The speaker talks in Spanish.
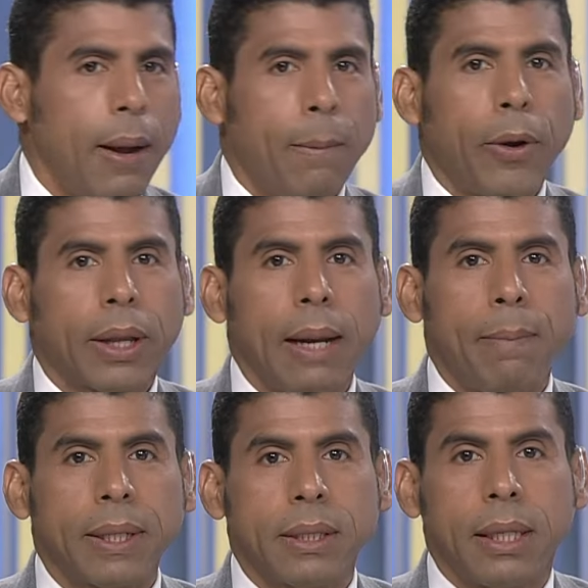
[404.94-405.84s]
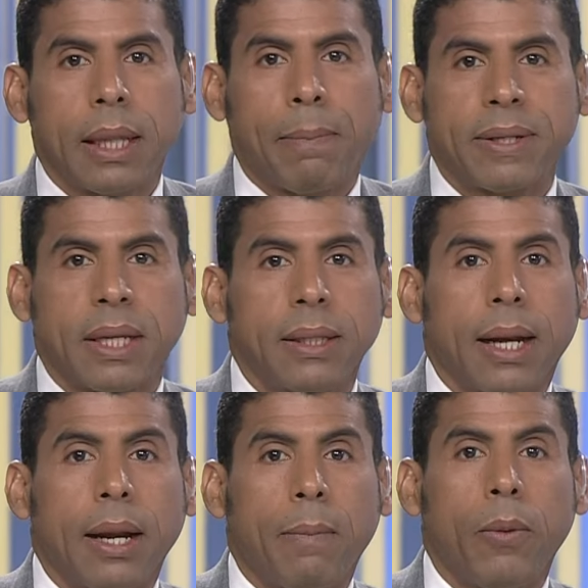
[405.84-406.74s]
¿por qué el presidente? El presidente de
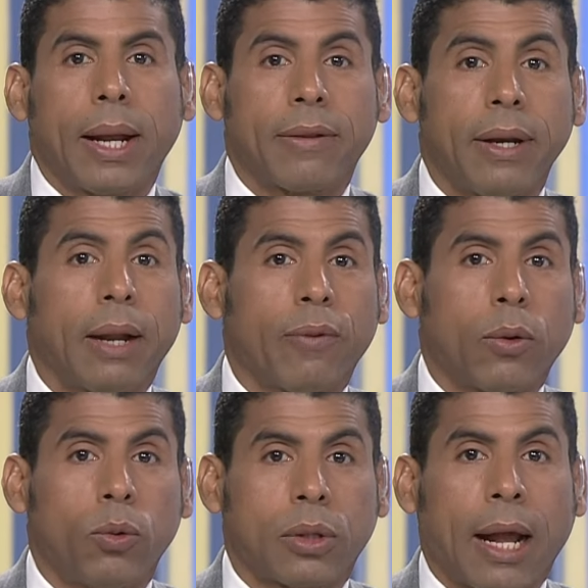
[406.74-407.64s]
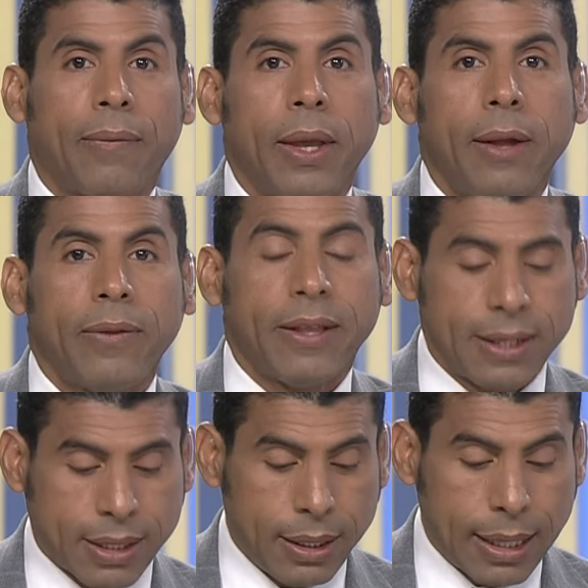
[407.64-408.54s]
la República tiene la facultad de
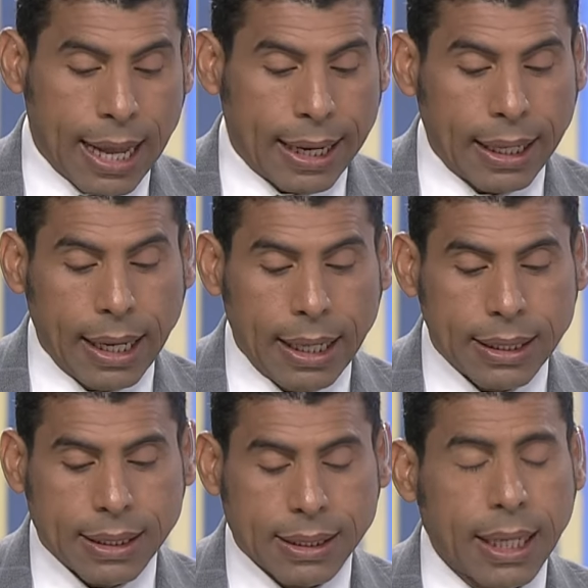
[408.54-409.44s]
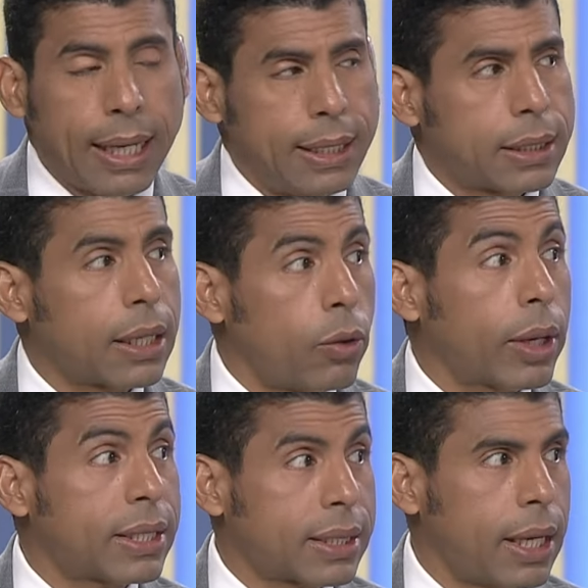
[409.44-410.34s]
designar seis, creo
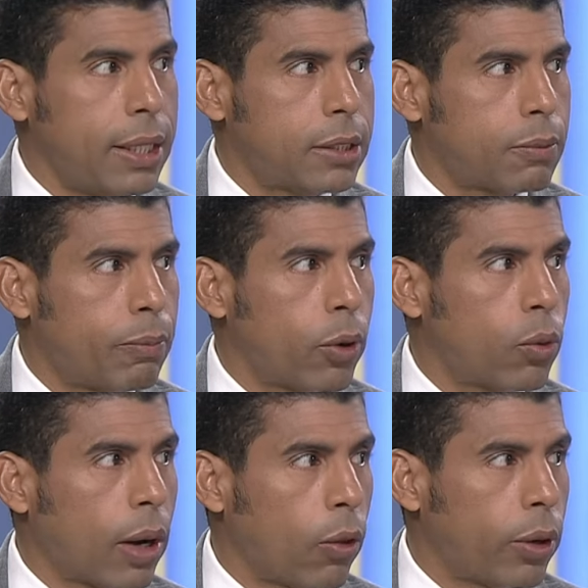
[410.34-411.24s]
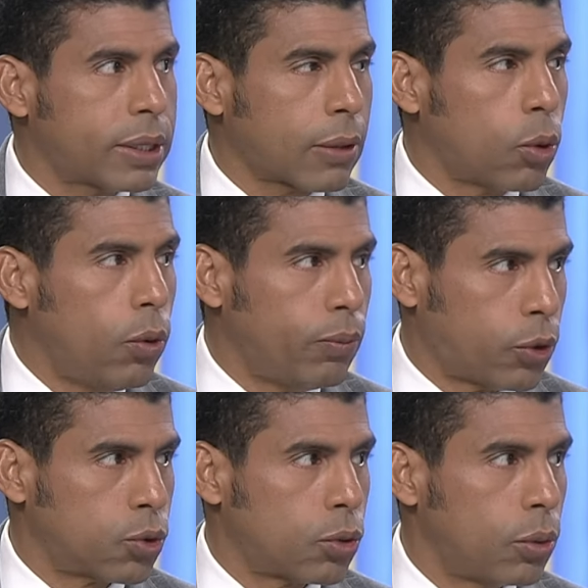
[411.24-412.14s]
que seis, procuradores
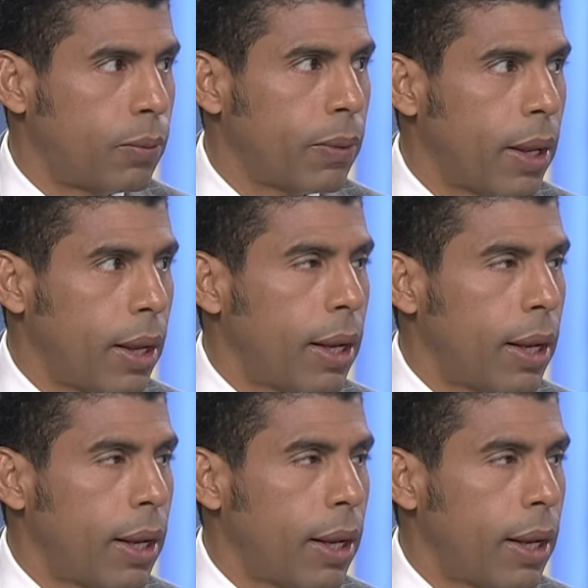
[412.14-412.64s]
adjuntos. Por, eso